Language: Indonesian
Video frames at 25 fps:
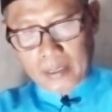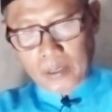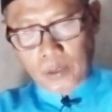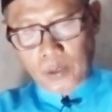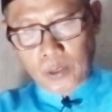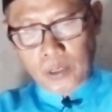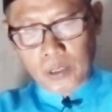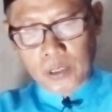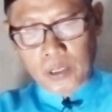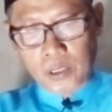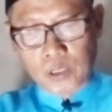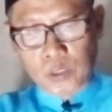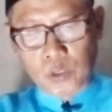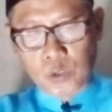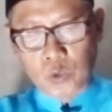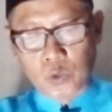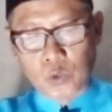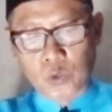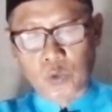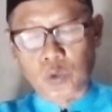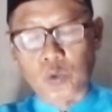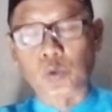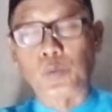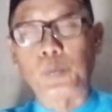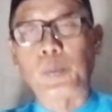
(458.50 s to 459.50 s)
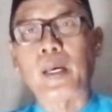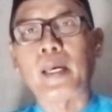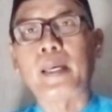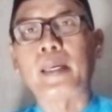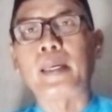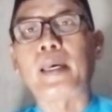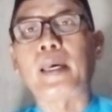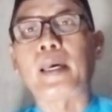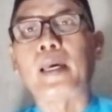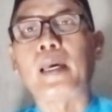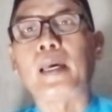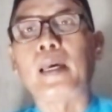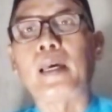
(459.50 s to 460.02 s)
terus
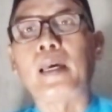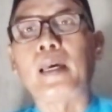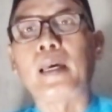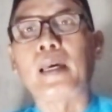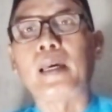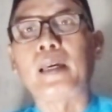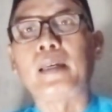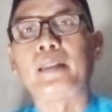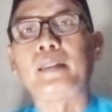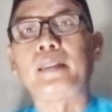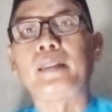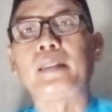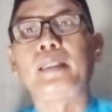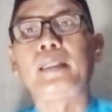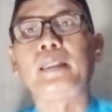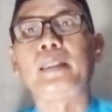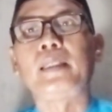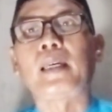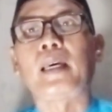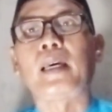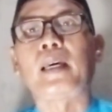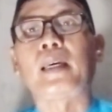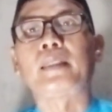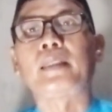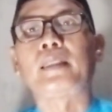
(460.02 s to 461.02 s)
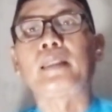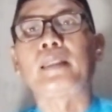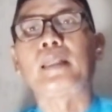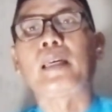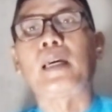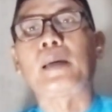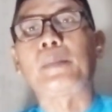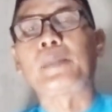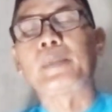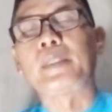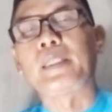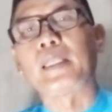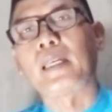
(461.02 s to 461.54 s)
supaya dia
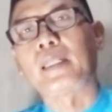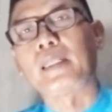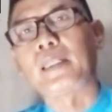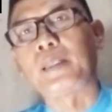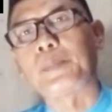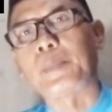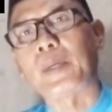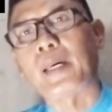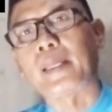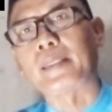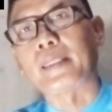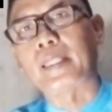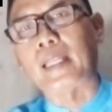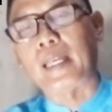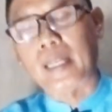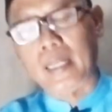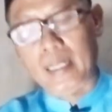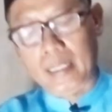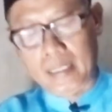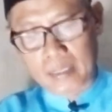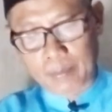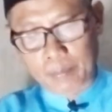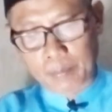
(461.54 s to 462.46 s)
tidak menjadi patah,